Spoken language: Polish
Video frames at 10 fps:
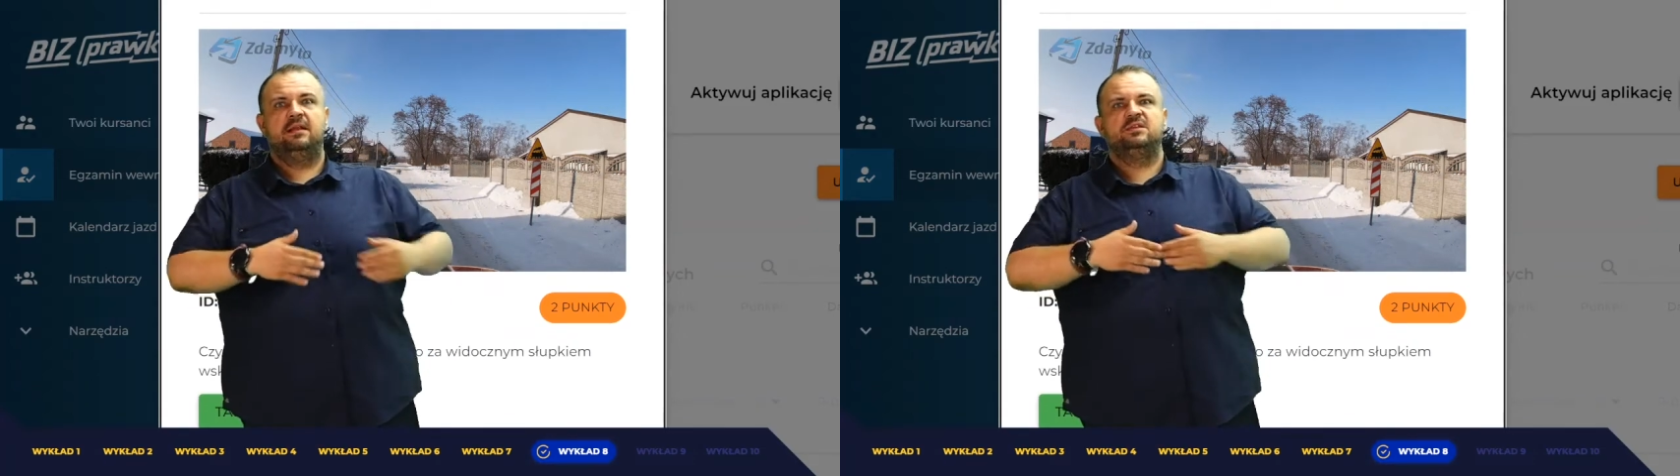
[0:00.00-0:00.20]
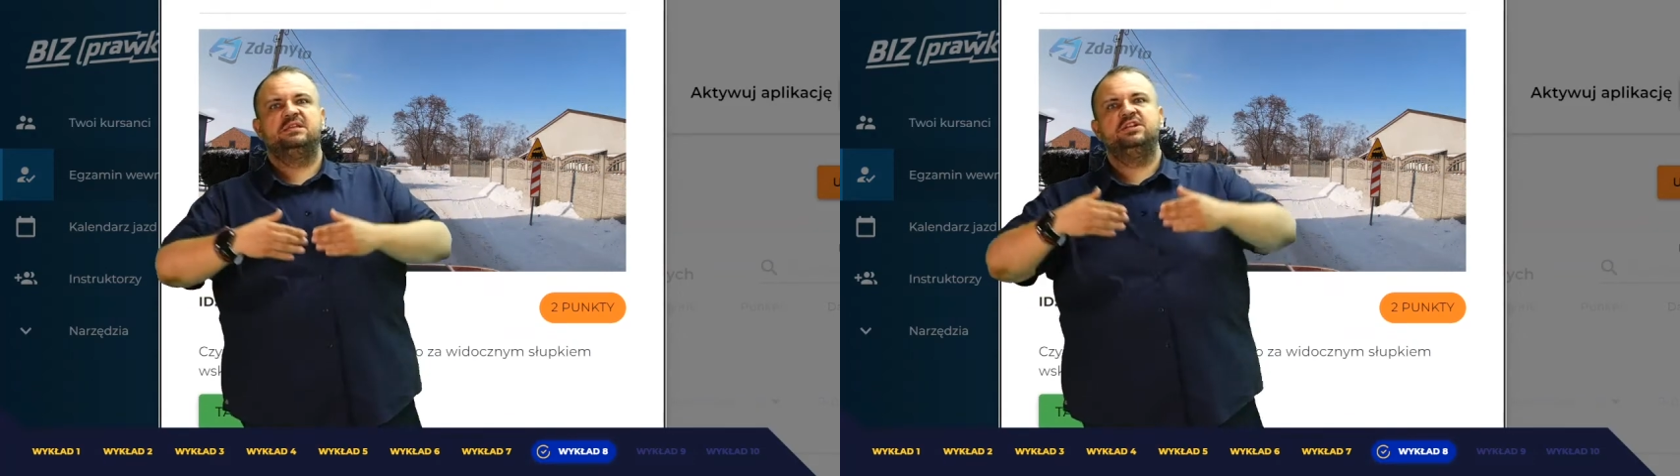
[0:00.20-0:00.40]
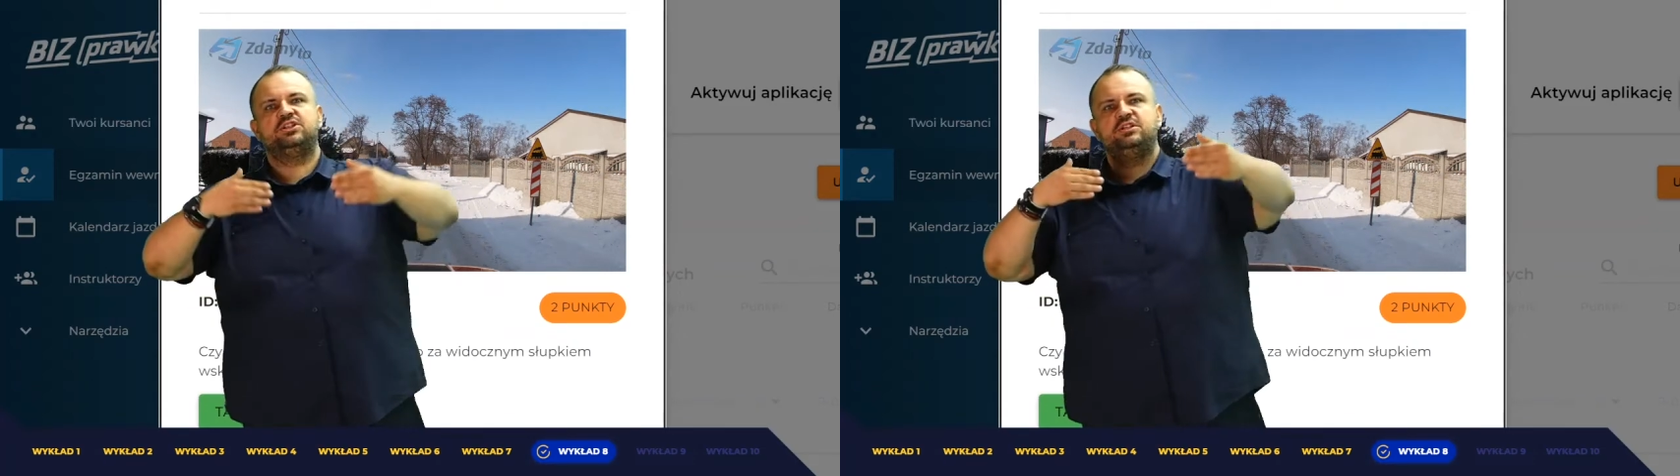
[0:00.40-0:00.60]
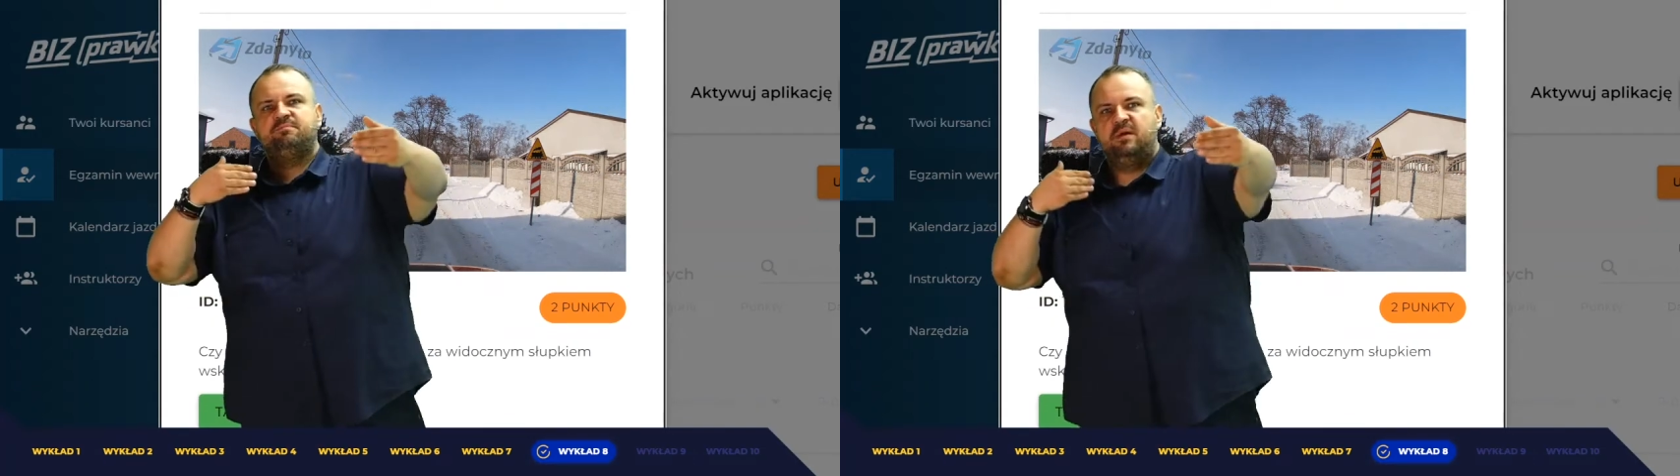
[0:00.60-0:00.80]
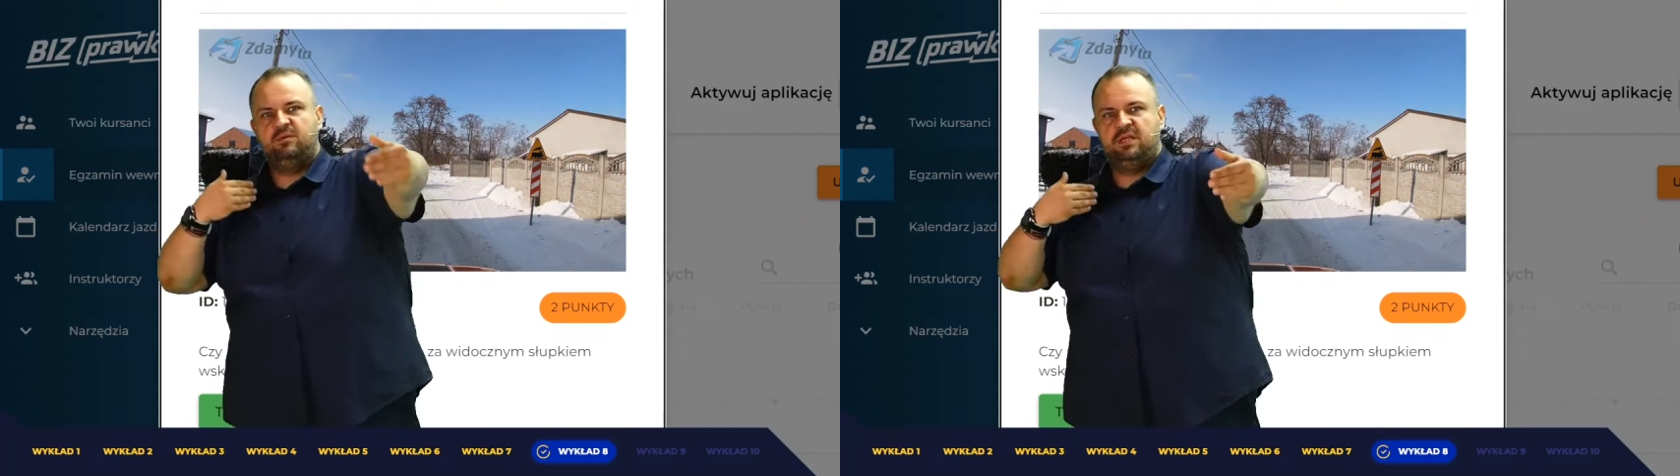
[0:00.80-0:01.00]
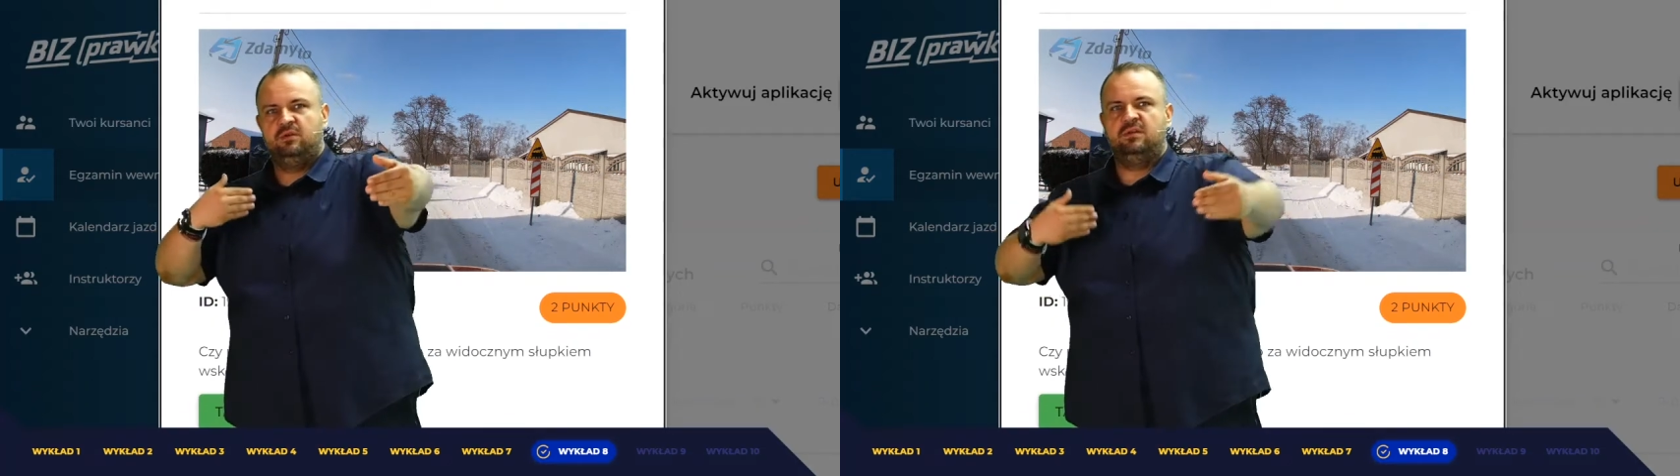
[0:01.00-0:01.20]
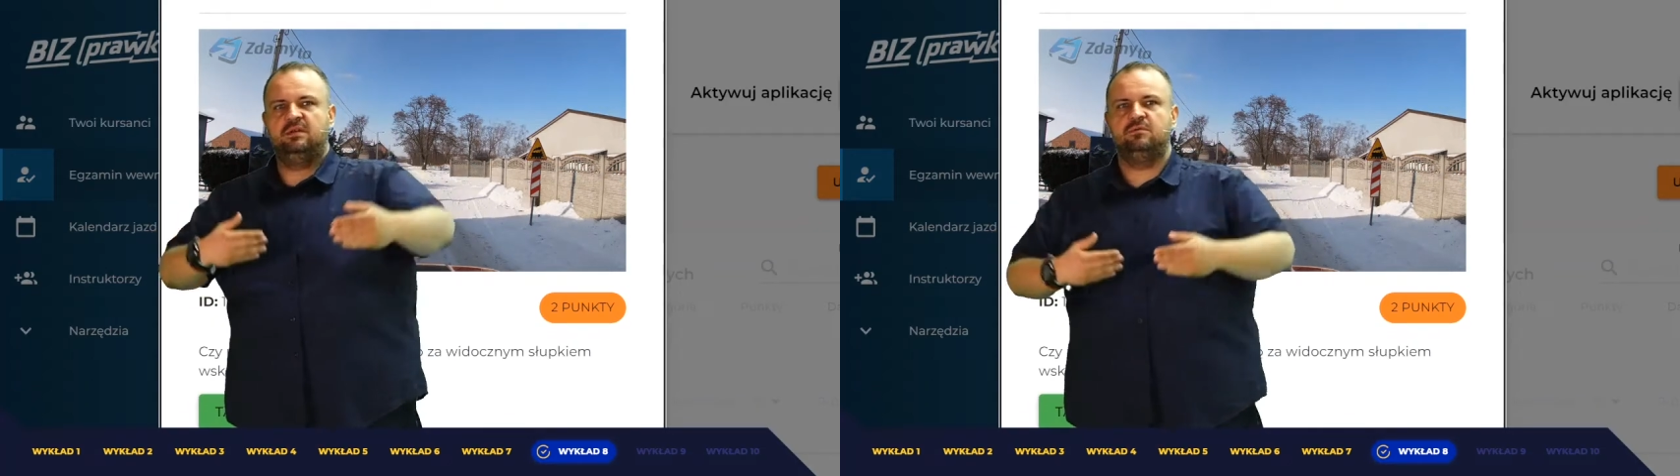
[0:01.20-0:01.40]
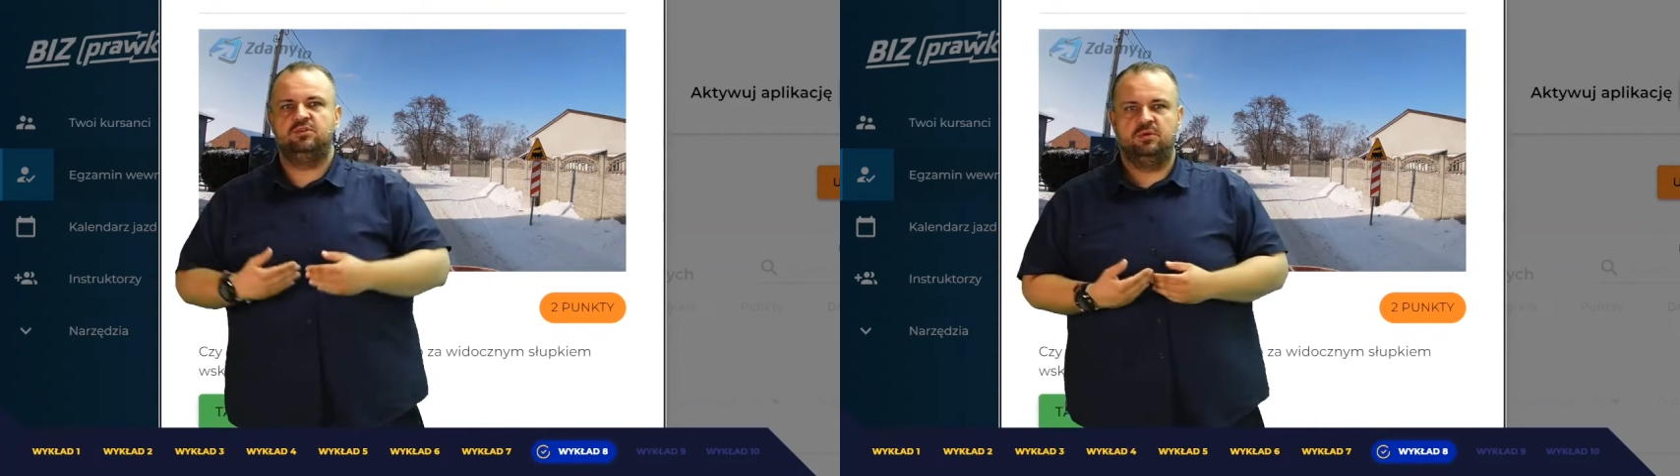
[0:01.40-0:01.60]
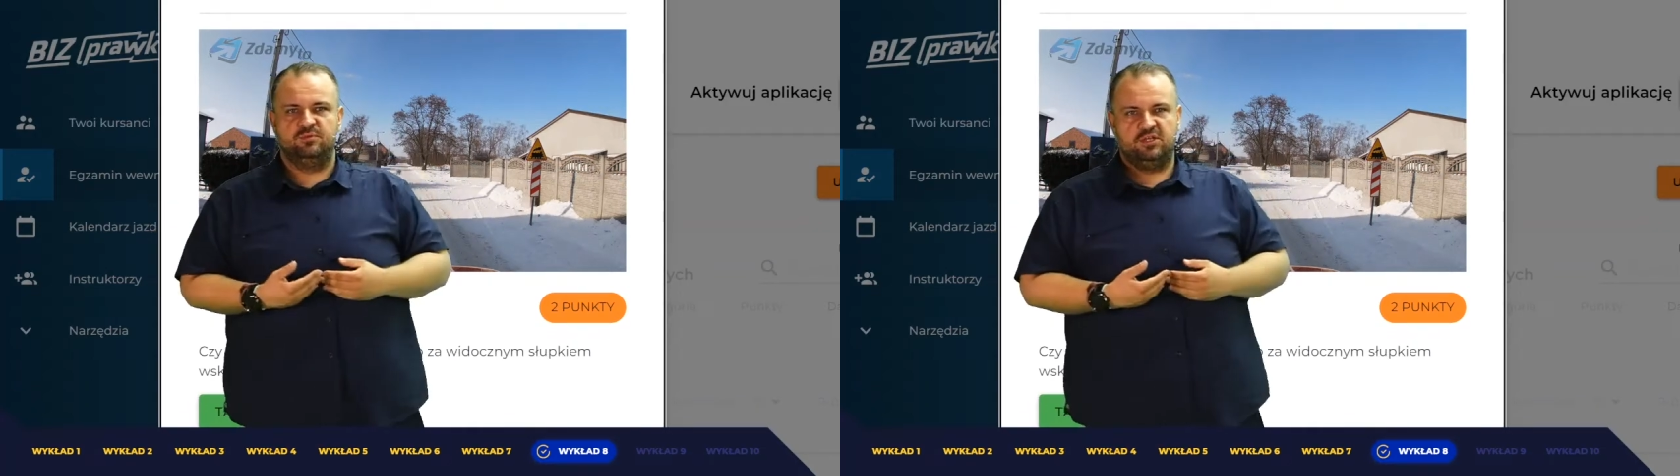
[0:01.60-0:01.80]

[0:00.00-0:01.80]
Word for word: ale jest jeszcze pełna odległość do